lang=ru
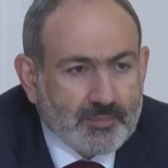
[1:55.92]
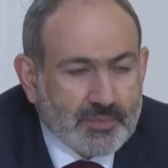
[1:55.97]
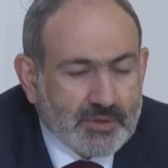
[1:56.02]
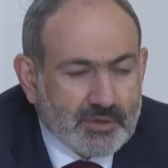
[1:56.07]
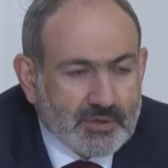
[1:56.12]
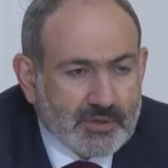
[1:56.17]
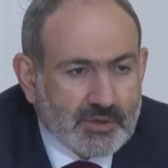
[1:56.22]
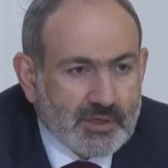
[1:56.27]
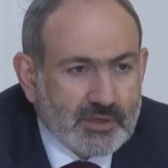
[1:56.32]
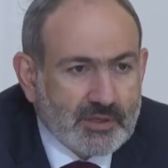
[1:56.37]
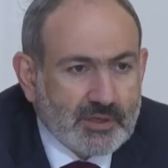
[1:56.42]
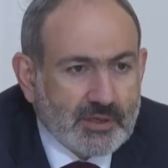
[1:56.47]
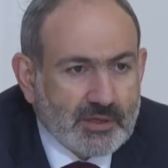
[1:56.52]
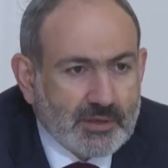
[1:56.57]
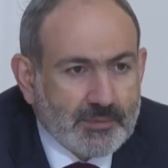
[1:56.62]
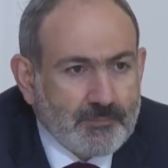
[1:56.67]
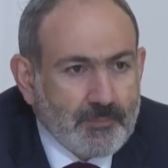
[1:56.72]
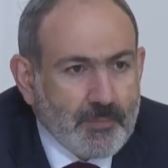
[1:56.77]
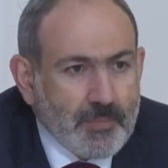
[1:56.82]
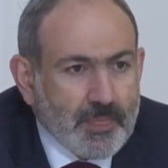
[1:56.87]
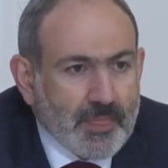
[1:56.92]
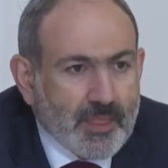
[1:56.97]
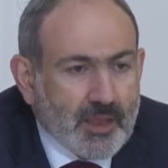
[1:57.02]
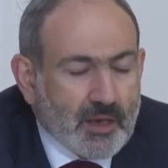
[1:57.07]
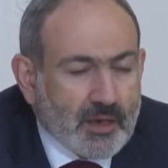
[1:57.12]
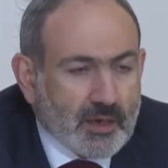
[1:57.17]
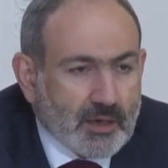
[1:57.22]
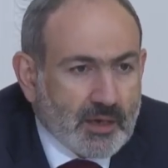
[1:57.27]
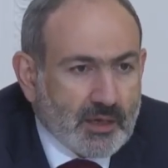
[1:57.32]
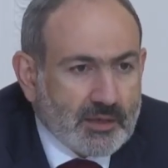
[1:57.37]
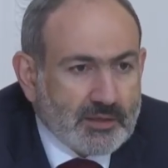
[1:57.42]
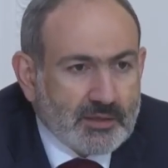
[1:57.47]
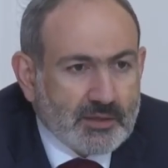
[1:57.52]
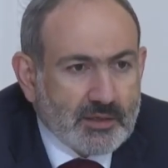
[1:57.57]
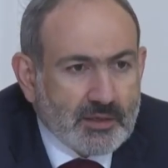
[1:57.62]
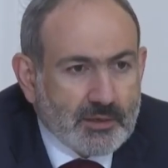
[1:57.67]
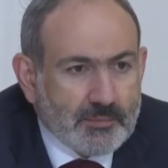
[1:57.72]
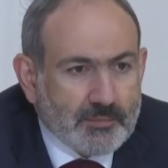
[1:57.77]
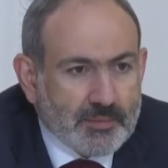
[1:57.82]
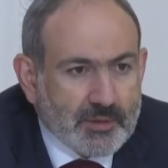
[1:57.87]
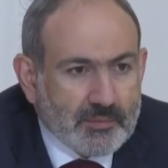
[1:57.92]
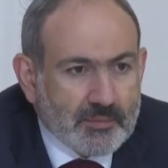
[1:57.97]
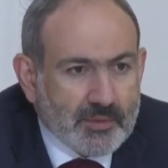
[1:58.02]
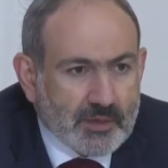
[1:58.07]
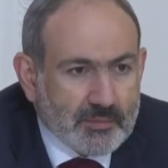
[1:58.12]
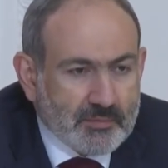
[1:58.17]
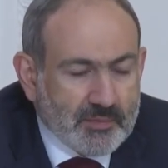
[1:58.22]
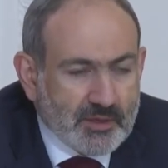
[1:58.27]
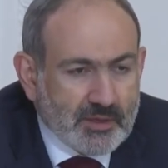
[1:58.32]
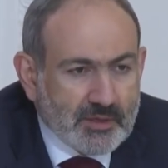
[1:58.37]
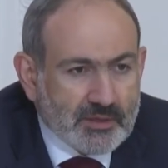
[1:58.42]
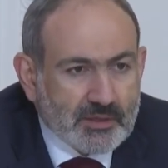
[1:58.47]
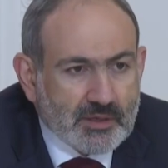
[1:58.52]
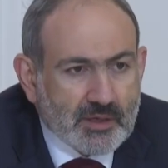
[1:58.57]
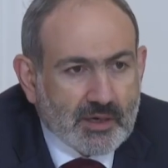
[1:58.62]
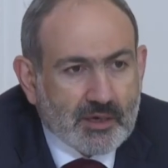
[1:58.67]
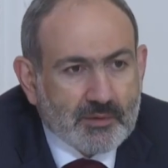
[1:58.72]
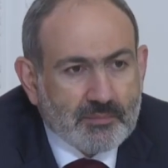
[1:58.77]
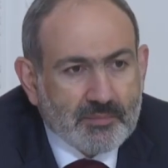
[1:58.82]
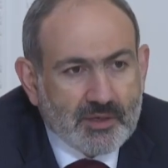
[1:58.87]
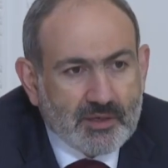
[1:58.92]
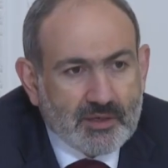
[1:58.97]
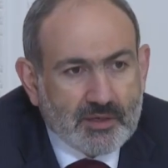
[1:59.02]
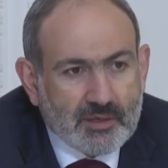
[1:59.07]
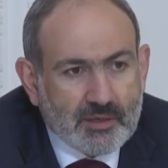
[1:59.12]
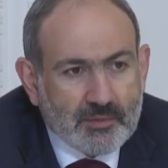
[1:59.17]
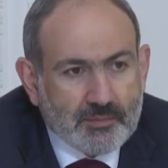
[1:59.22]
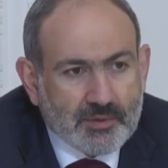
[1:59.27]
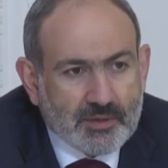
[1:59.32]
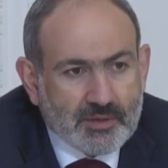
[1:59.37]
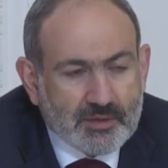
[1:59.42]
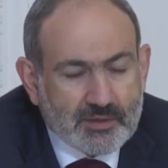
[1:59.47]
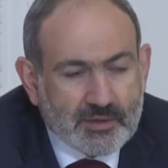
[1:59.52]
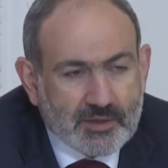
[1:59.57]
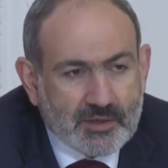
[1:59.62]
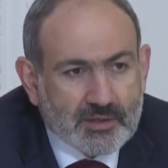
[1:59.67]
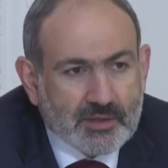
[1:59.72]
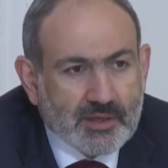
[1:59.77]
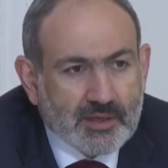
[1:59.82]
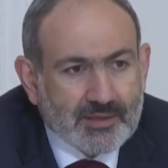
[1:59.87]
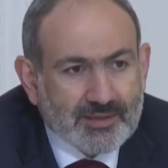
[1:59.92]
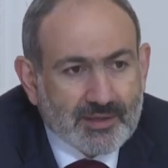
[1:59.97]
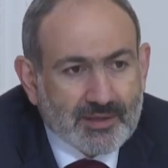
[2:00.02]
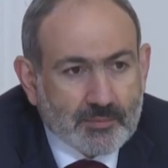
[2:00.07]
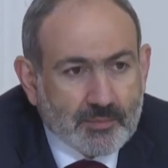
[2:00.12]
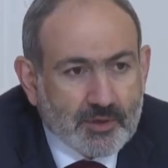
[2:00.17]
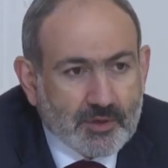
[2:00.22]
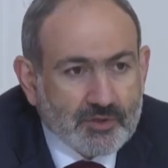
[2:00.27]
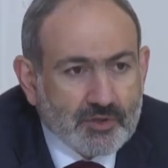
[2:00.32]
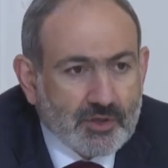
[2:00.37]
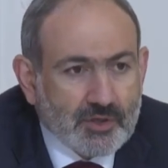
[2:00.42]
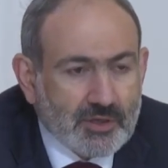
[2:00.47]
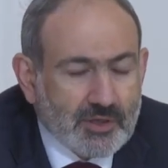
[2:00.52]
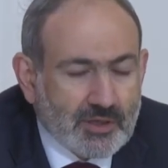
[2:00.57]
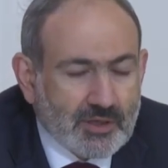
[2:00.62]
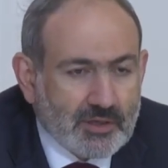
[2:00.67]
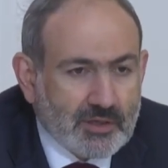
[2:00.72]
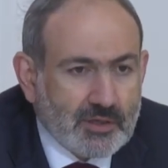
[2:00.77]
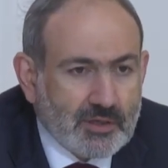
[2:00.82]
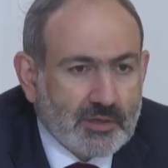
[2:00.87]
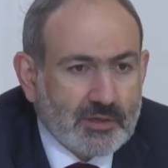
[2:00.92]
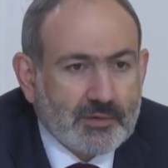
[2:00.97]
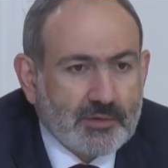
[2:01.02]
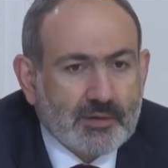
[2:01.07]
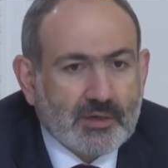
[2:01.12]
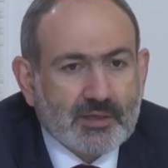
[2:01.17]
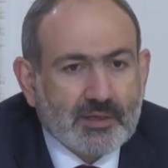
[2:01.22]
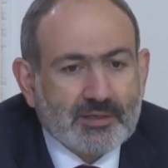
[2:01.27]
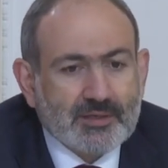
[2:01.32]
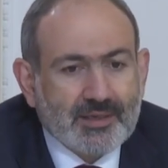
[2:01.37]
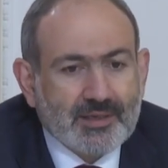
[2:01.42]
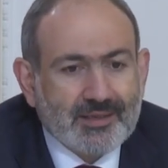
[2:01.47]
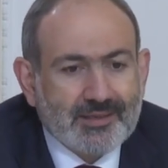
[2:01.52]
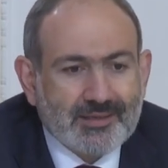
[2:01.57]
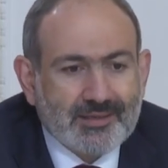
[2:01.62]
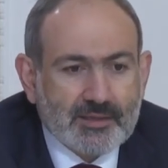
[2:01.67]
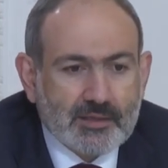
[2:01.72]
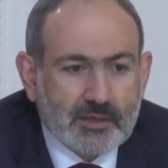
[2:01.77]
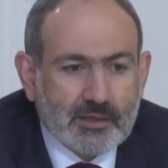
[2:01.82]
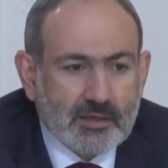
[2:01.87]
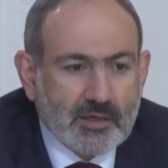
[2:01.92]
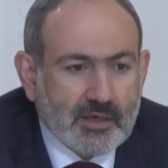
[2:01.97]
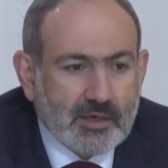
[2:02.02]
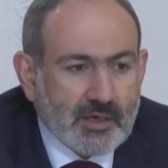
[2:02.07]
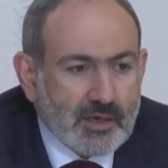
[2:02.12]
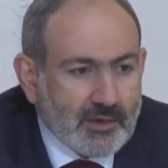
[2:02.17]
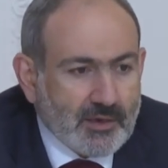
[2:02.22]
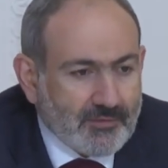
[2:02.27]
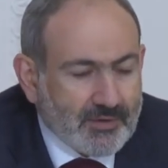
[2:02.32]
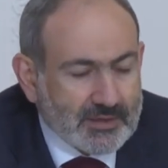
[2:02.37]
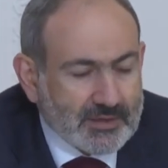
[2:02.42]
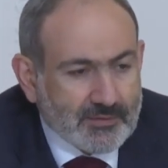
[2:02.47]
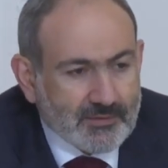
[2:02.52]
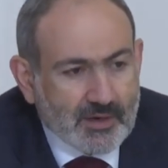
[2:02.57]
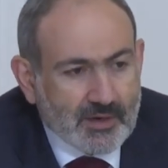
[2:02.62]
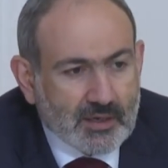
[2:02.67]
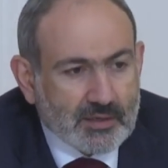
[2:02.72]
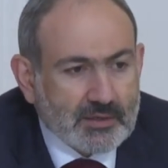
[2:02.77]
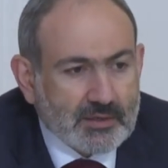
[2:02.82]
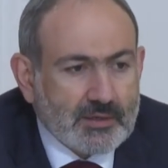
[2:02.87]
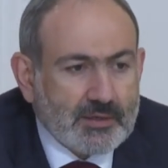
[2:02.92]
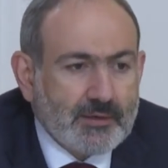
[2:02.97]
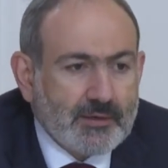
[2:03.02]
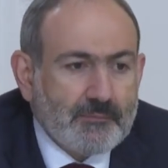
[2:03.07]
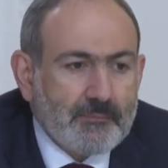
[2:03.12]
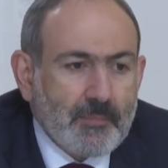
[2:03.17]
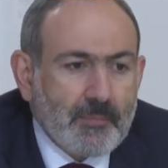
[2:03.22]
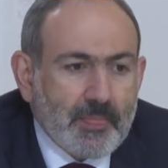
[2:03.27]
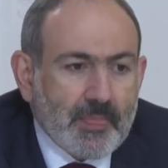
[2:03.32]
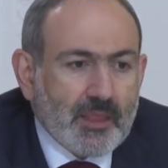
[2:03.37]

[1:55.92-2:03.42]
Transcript: президента России, премьер-министра Армении и президента Азербайджана. Это касается возврата